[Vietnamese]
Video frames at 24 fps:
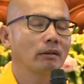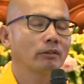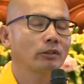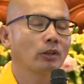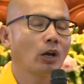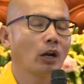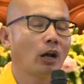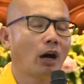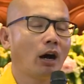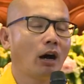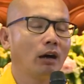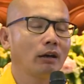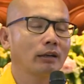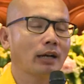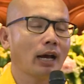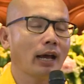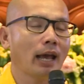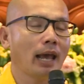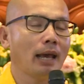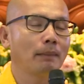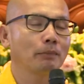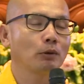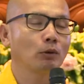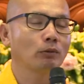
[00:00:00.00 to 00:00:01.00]
Do đó các
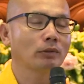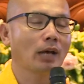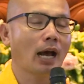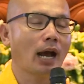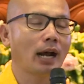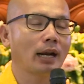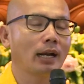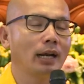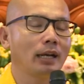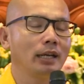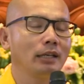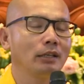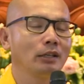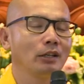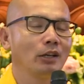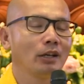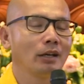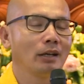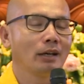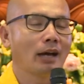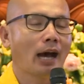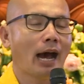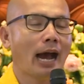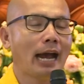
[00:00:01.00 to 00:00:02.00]
em chúng ta ở đây,
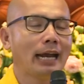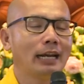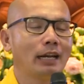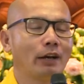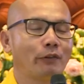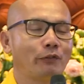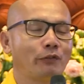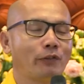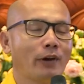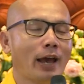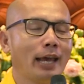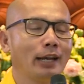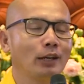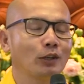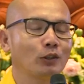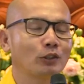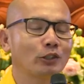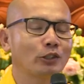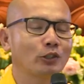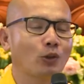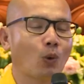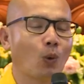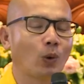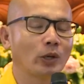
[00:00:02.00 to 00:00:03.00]
ai là fan
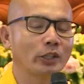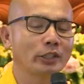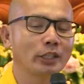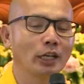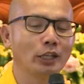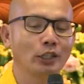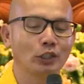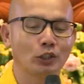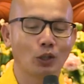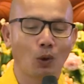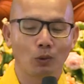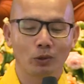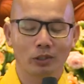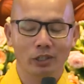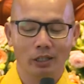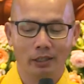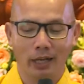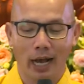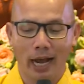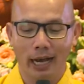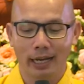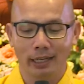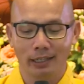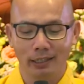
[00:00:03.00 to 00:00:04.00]
của Sơn Tùng
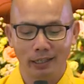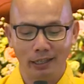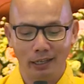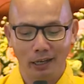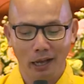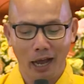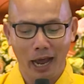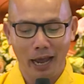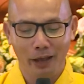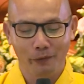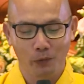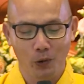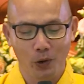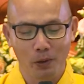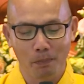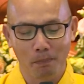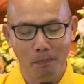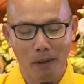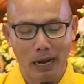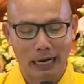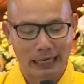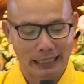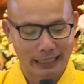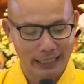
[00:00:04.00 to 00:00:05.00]
Sky hãy vui
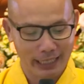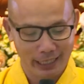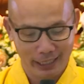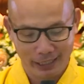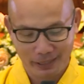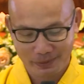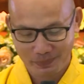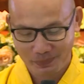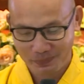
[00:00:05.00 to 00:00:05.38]
mừng đi.